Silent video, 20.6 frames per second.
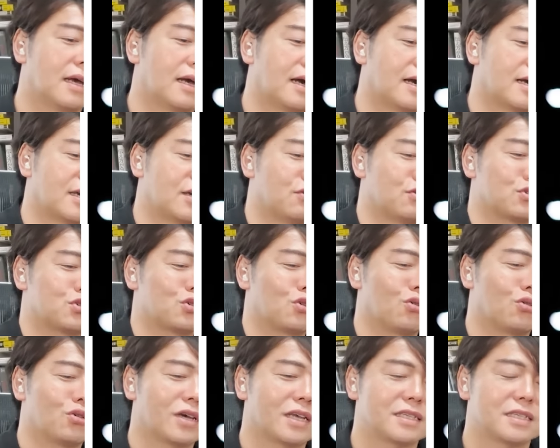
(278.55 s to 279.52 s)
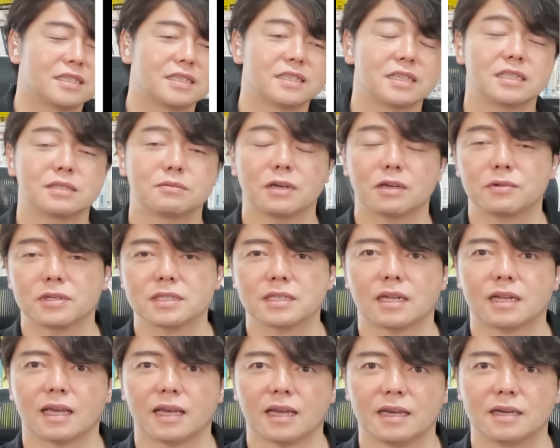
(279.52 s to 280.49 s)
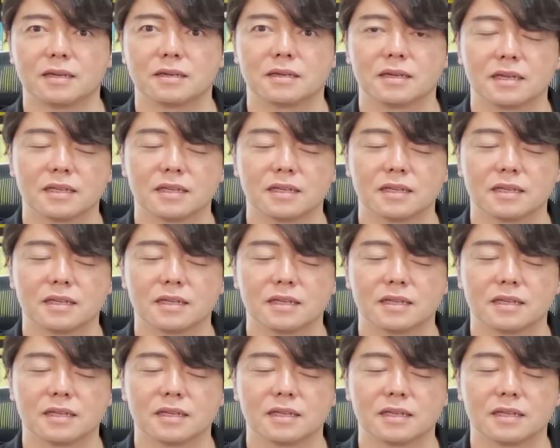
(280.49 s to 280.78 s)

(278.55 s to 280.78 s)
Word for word: 上げを帳消しにしてしまいましたね。